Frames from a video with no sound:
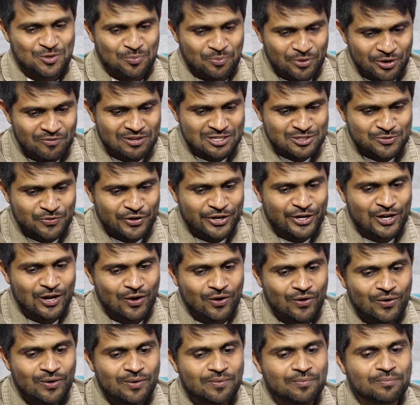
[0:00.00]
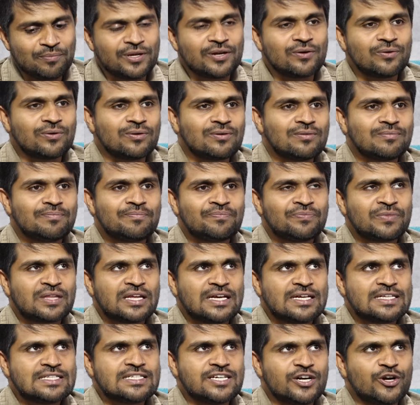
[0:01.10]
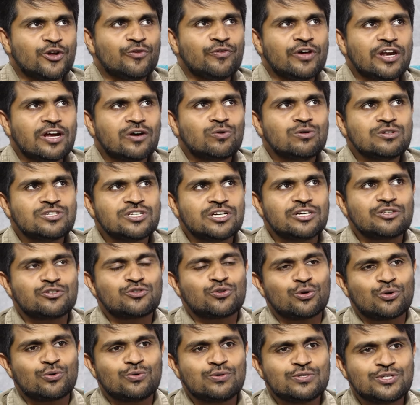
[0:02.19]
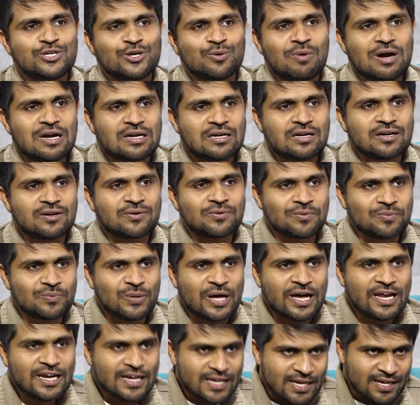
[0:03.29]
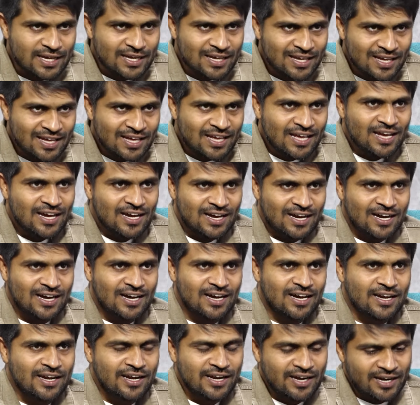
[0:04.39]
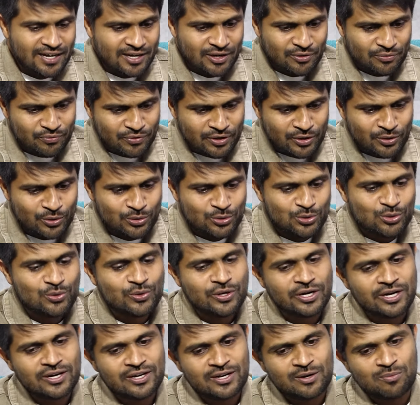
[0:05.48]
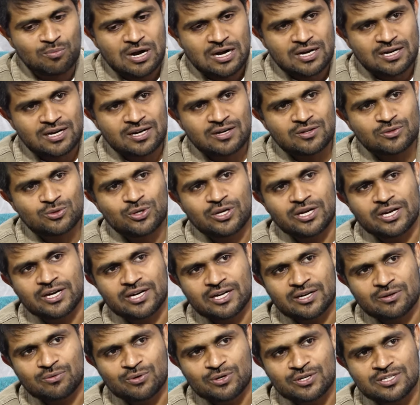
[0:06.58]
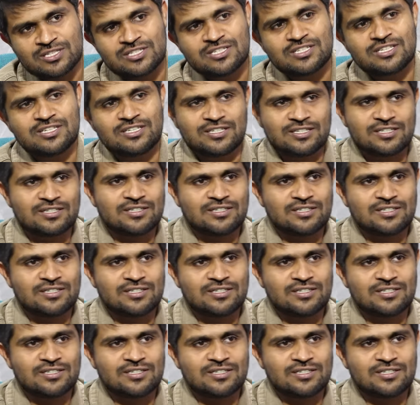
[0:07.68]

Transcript: సో ప్రీవియస్ వీడియోలో మీరు చెడు వినకు చెడు చూడకు చెడు మాట్లాడకు దానికి నెగిటివ్ వినొద్దు నెగిటివ్ మాట్లాడొద్దు నెగిటివ్ గురించి